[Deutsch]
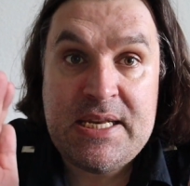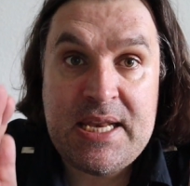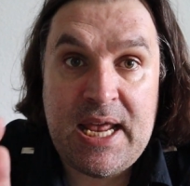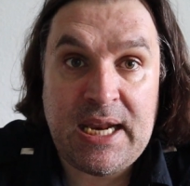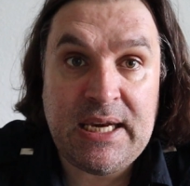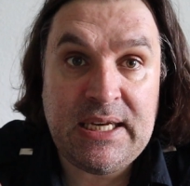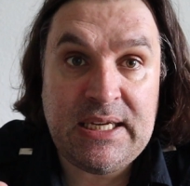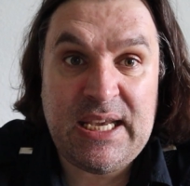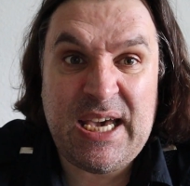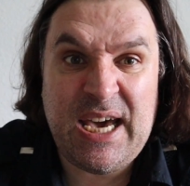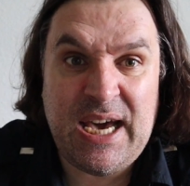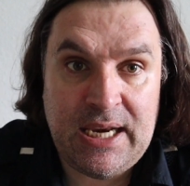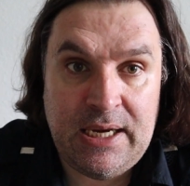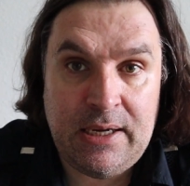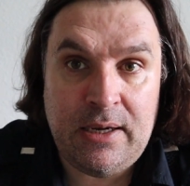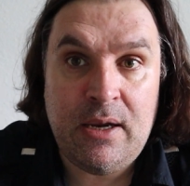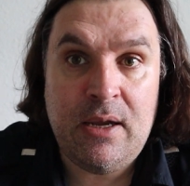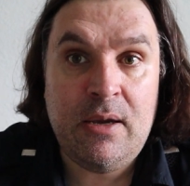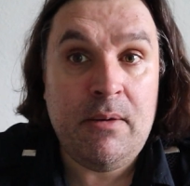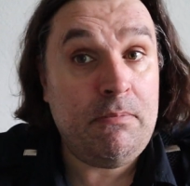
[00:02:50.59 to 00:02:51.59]
dann
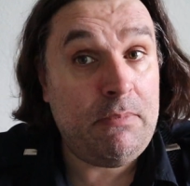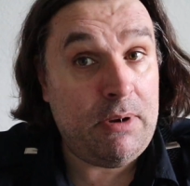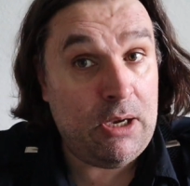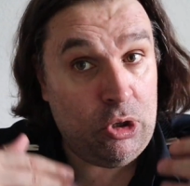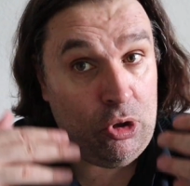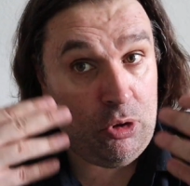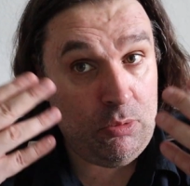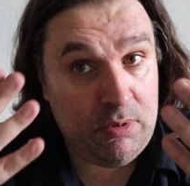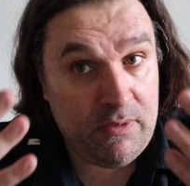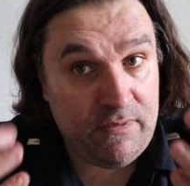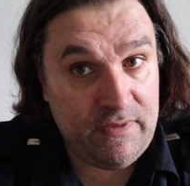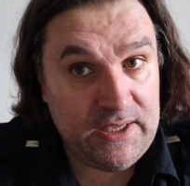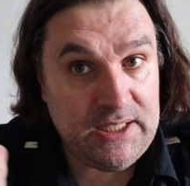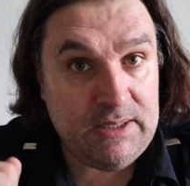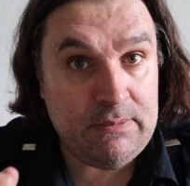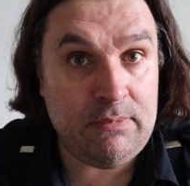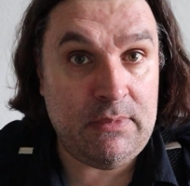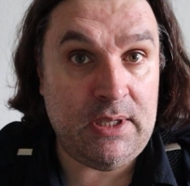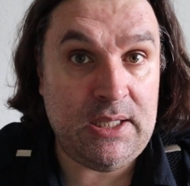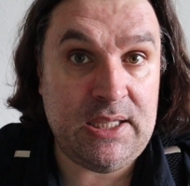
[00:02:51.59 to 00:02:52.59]
kann bei
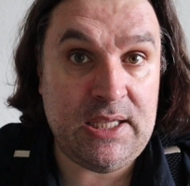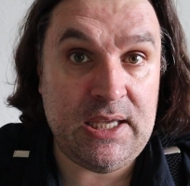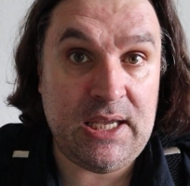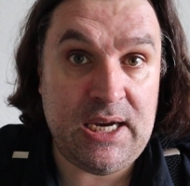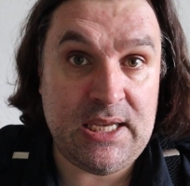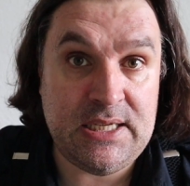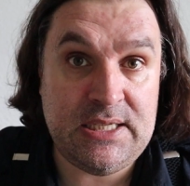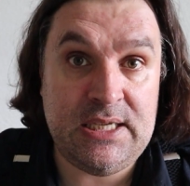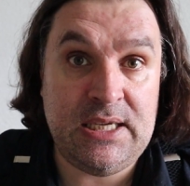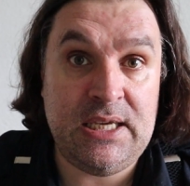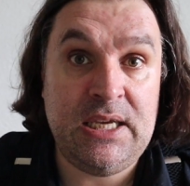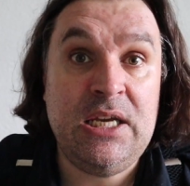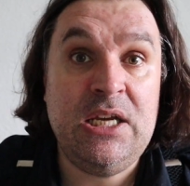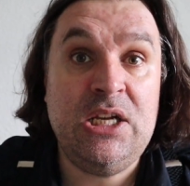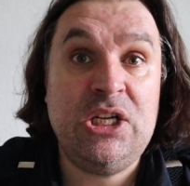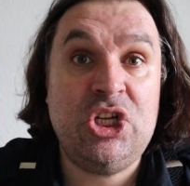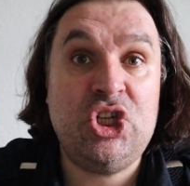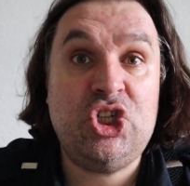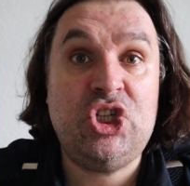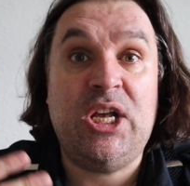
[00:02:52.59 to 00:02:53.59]
überwiegendem Interesse
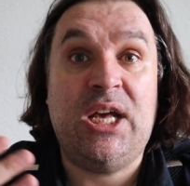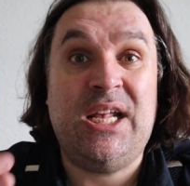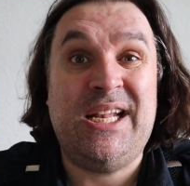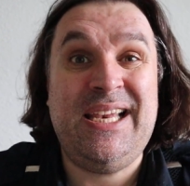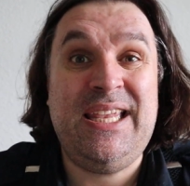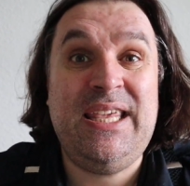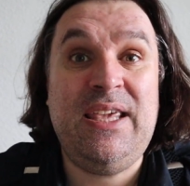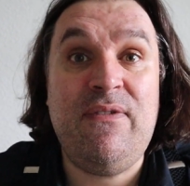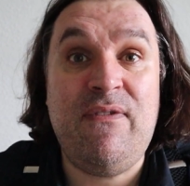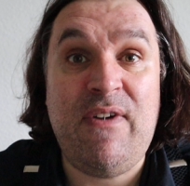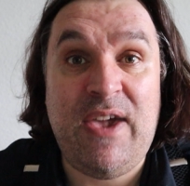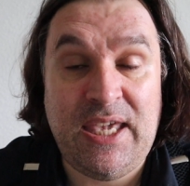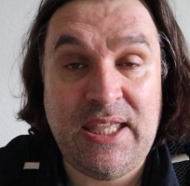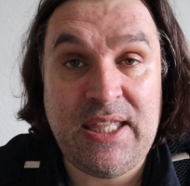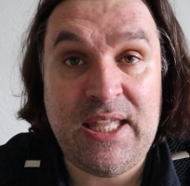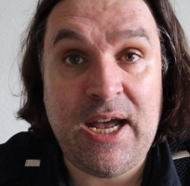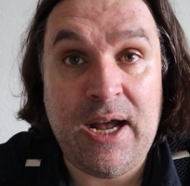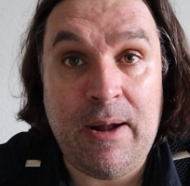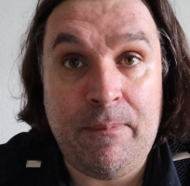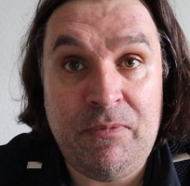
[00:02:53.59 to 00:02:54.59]
das staatliche
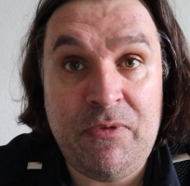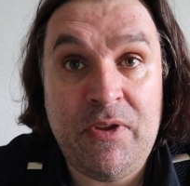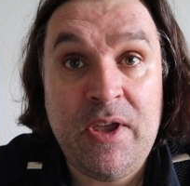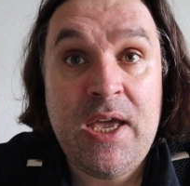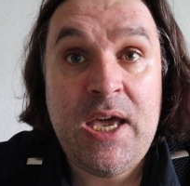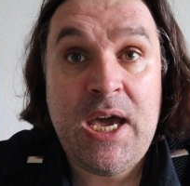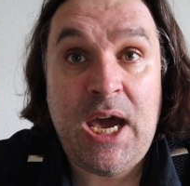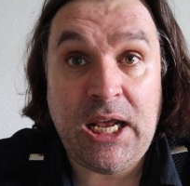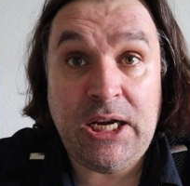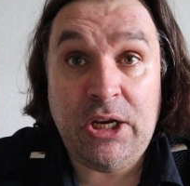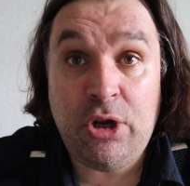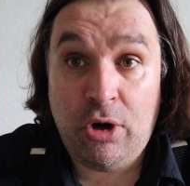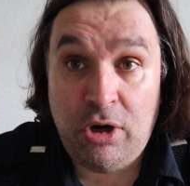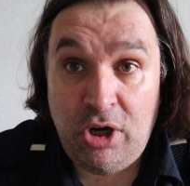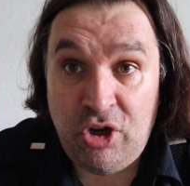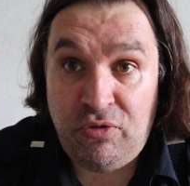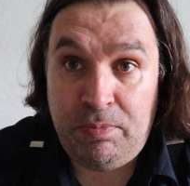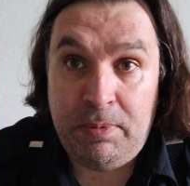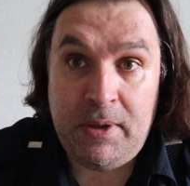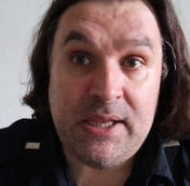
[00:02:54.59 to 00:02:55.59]
Wächteramt eine
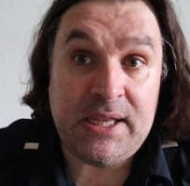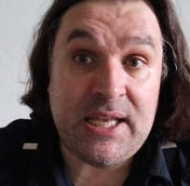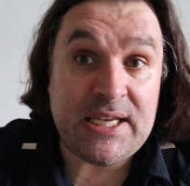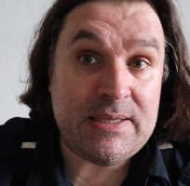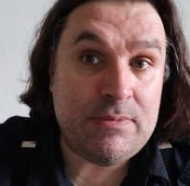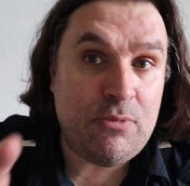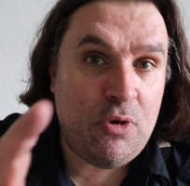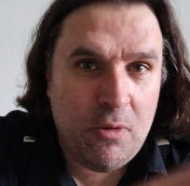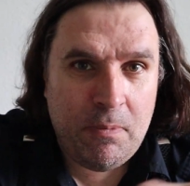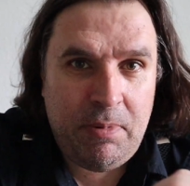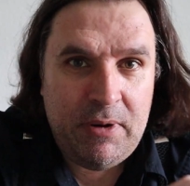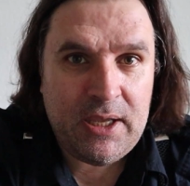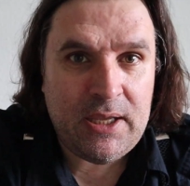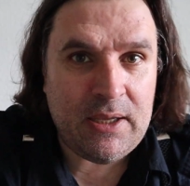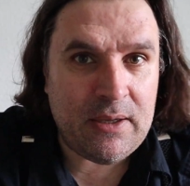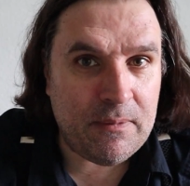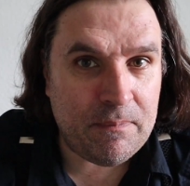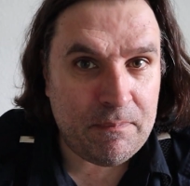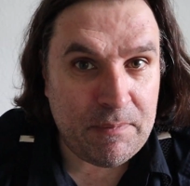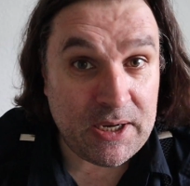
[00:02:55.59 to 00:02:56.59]
Rolle spielen, das im
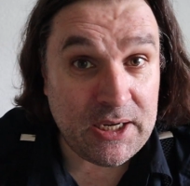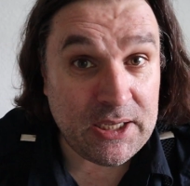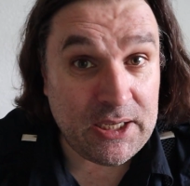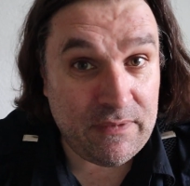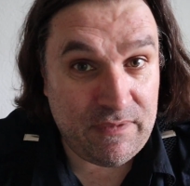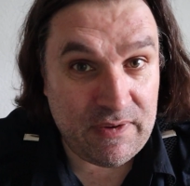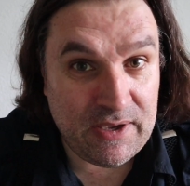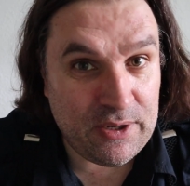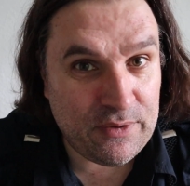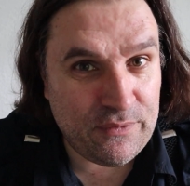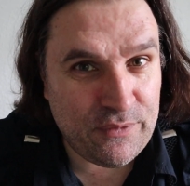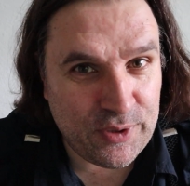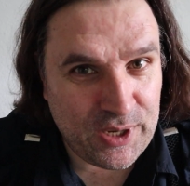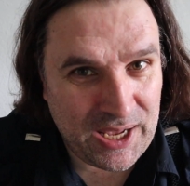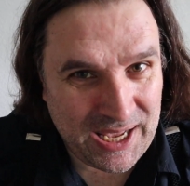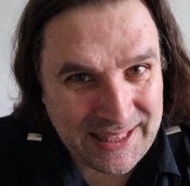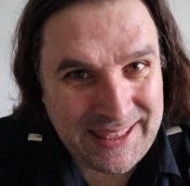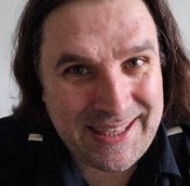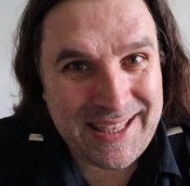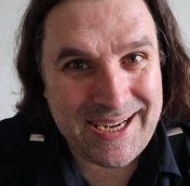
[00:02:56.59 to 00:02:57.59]
Übrigen bei der Gefährdung
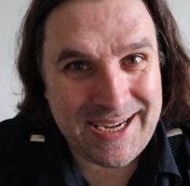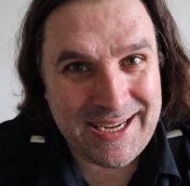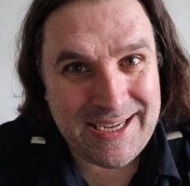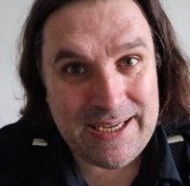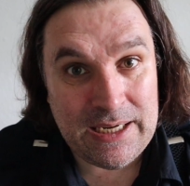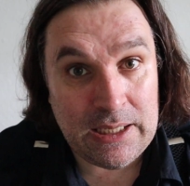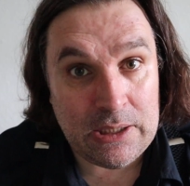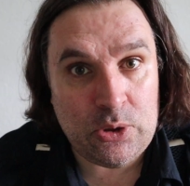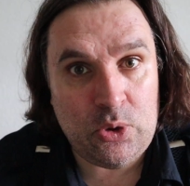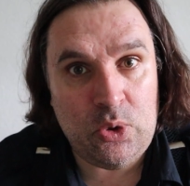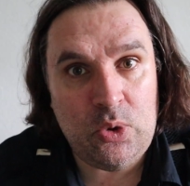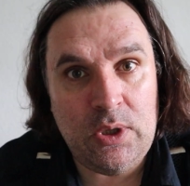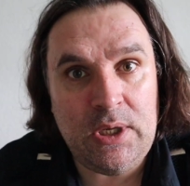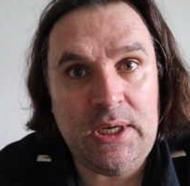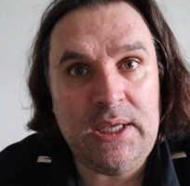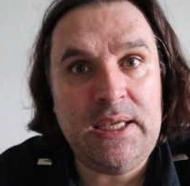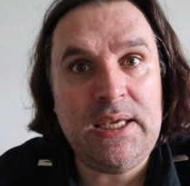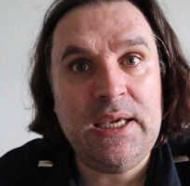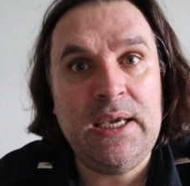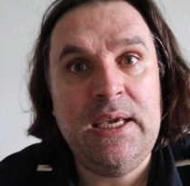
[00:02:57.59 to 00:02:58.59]
von anderen
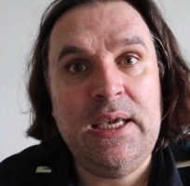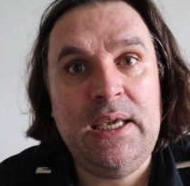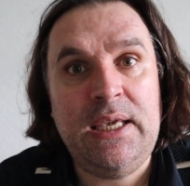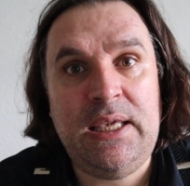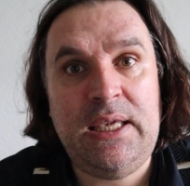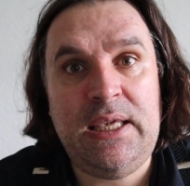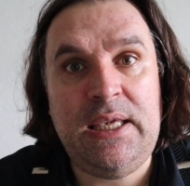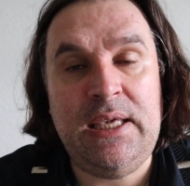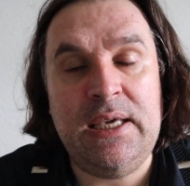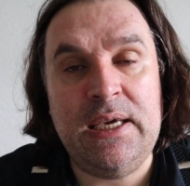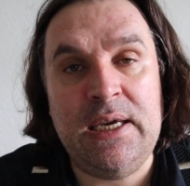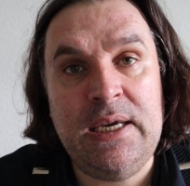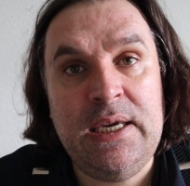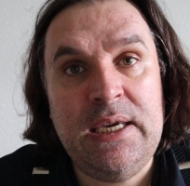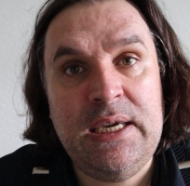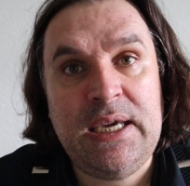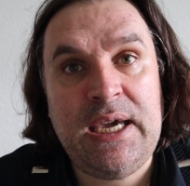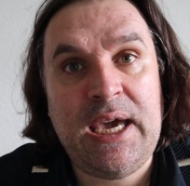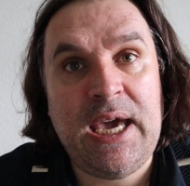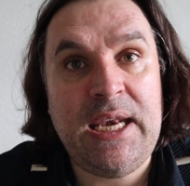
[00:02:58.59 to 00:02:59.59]
natürlich hier
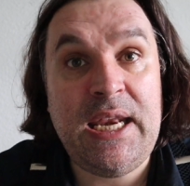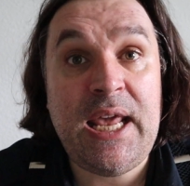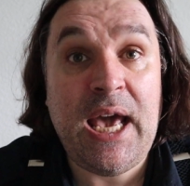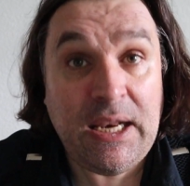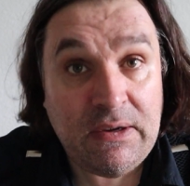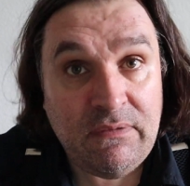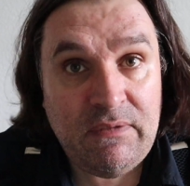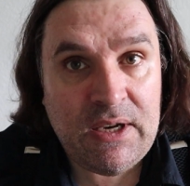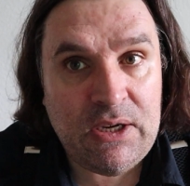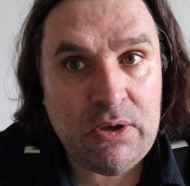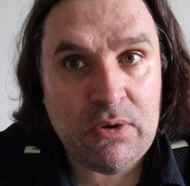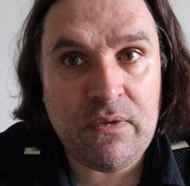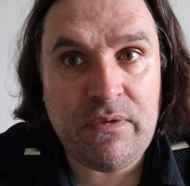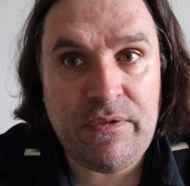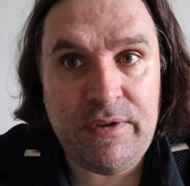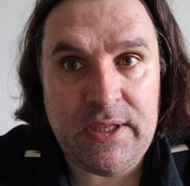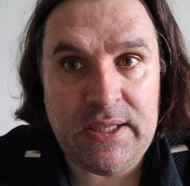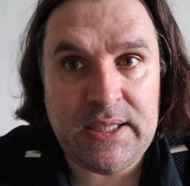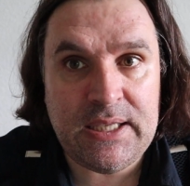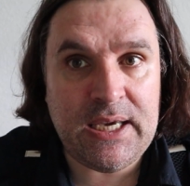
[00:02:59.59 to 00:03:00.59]
keine Anwendung
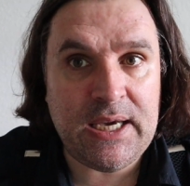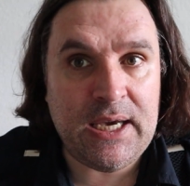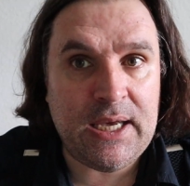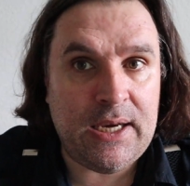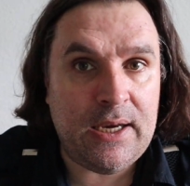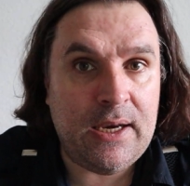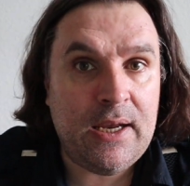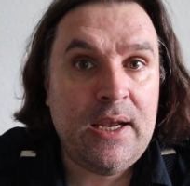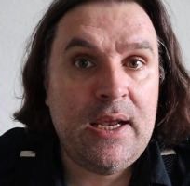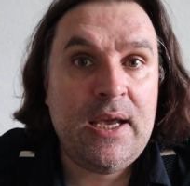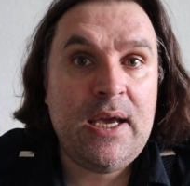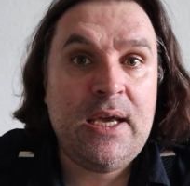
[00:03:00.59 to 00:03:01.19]
finden kann.